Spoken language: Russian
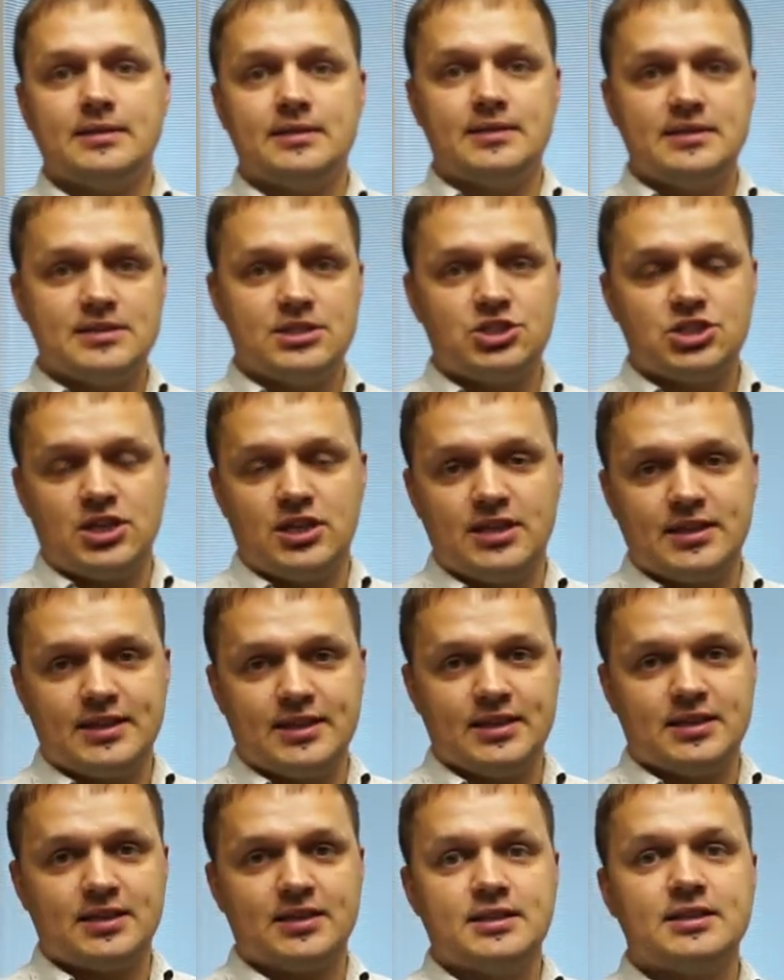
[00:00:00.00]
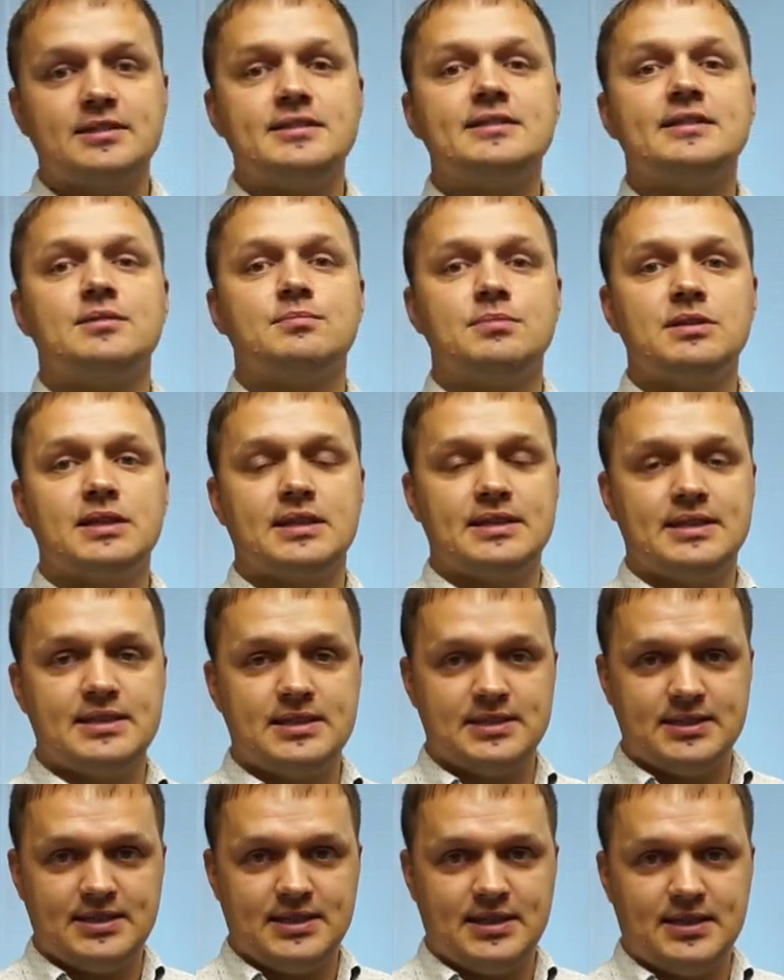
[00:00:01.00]
изначально так делать было
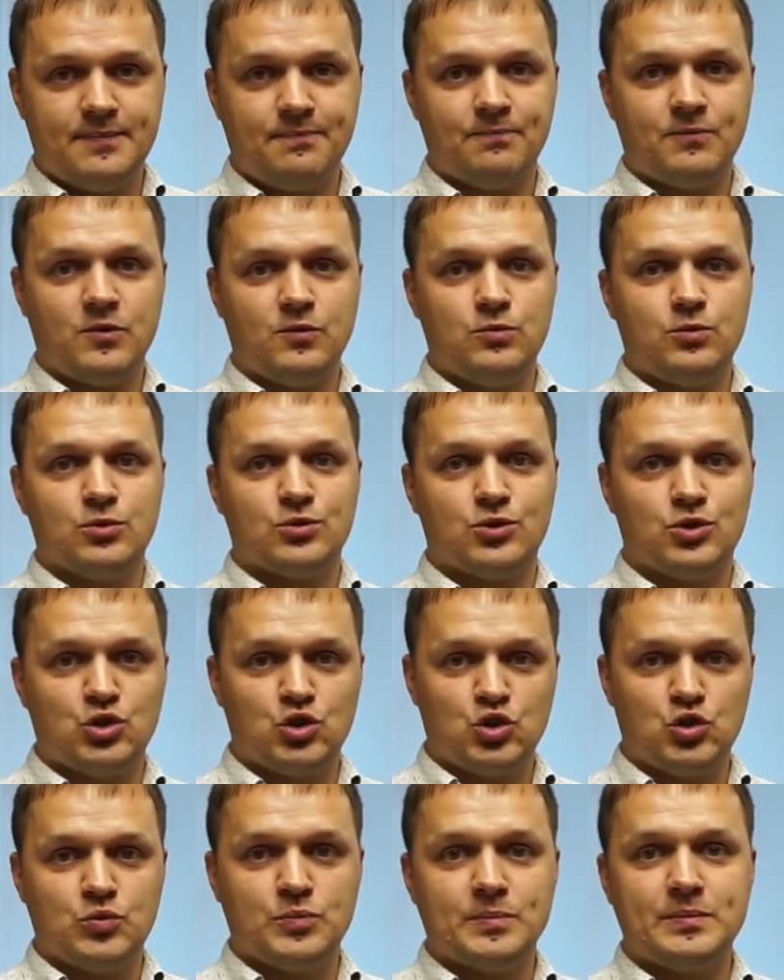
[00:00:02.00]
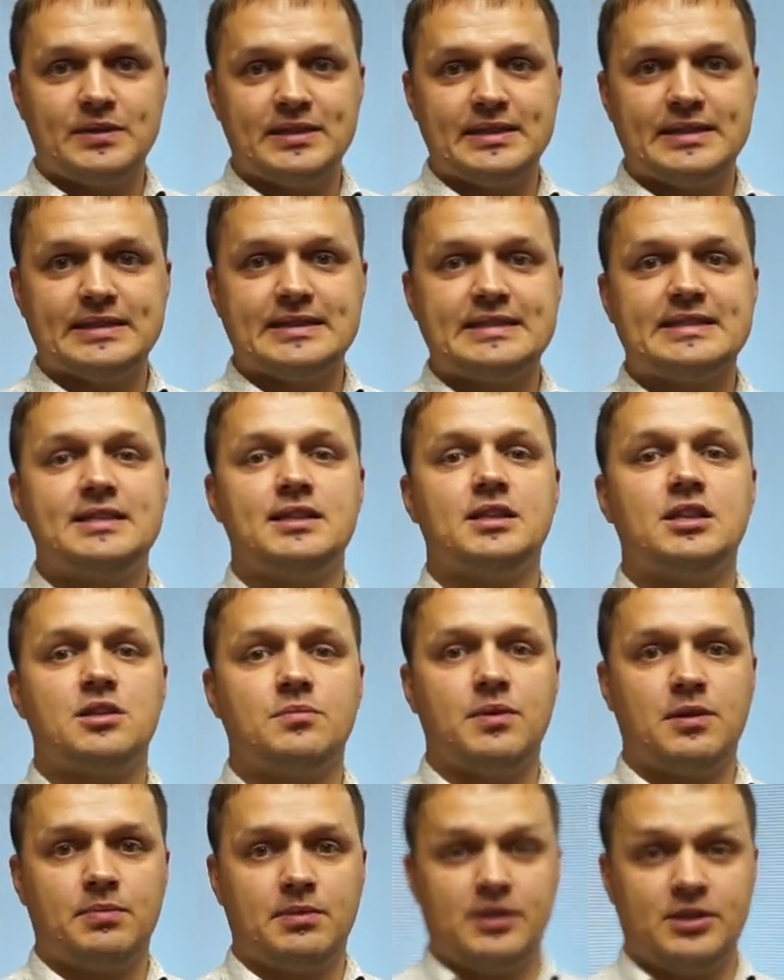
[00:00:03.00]
нельзя, вот, но мы сделали
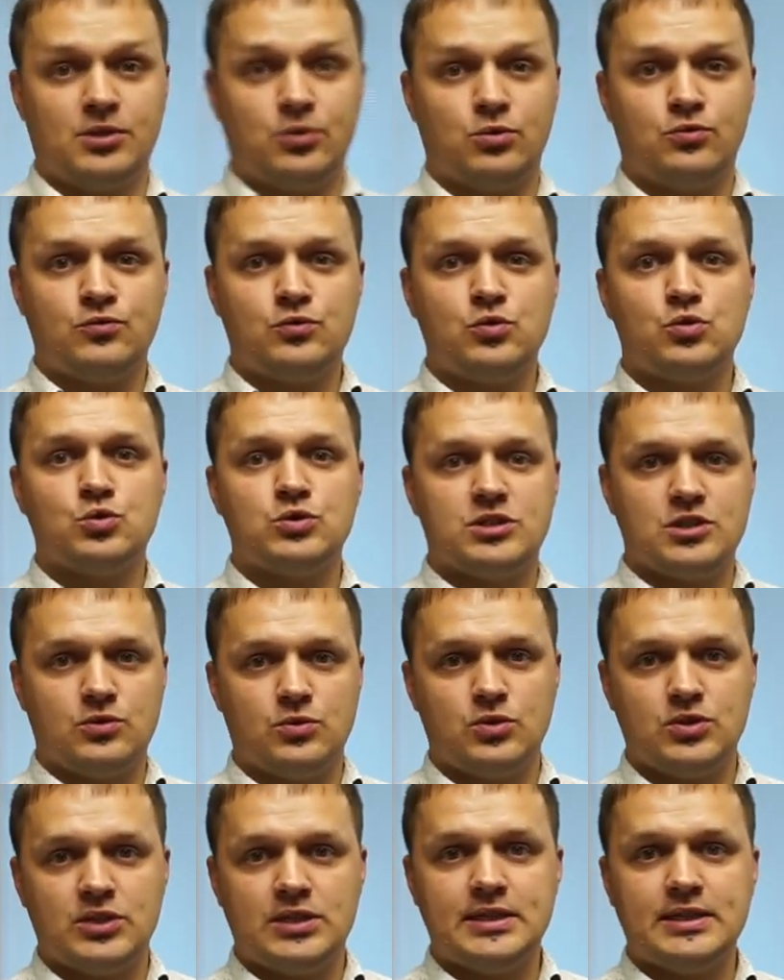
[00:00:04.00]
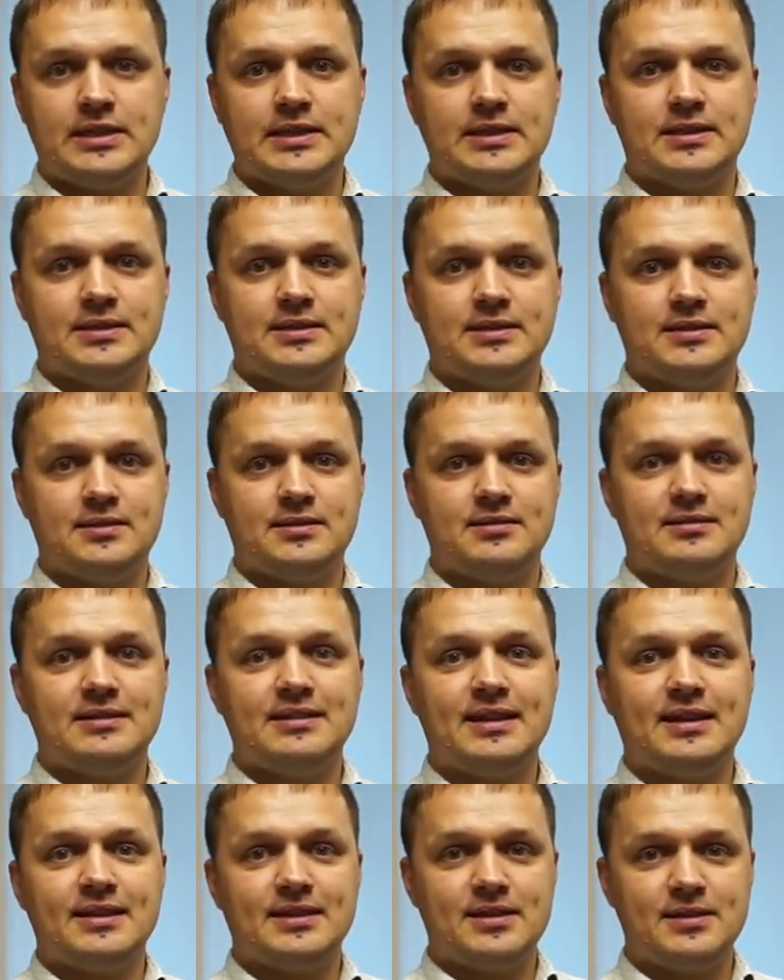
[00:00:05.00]
перепланировку, узаконили
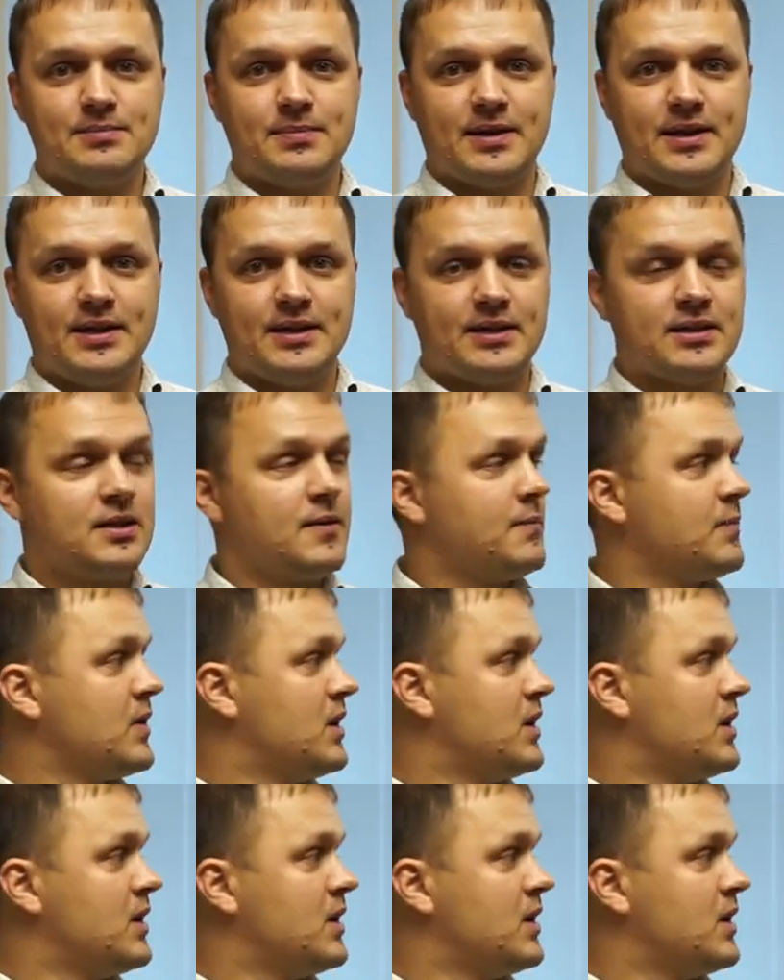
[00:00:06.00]
данный проект.